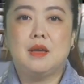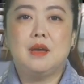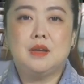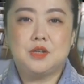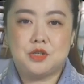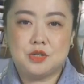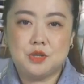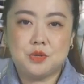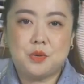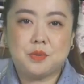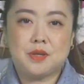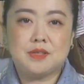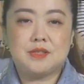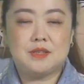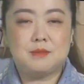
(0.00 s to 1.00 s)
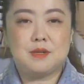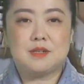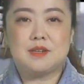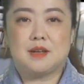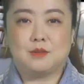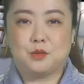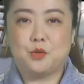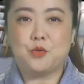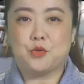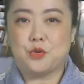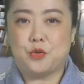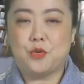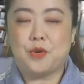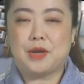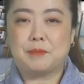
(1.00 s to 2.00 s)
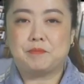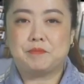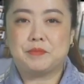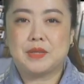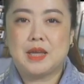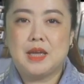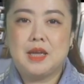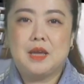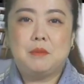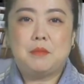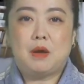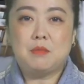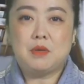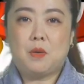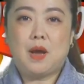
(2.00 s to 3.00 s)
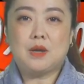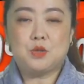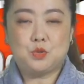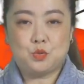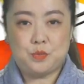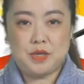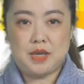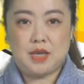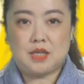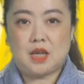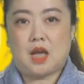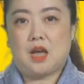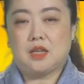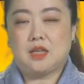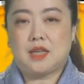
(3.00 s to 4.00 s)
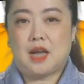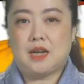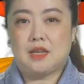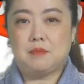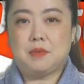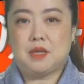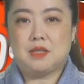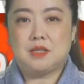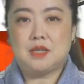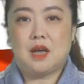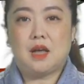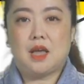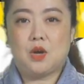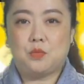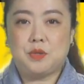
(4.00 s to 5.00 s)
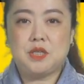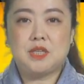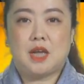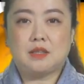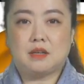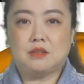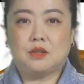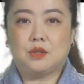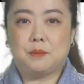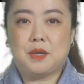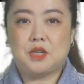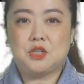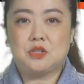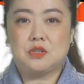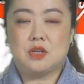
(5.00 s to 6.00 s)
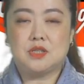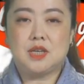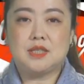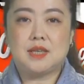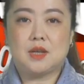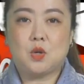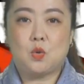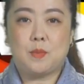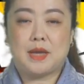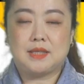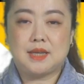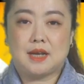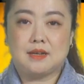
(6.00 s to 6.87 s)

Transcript: 吃的用的，基本上都有优惠。爆米薯片啊、意大利面酱，还有披萨等等的美食呢，现在购买价格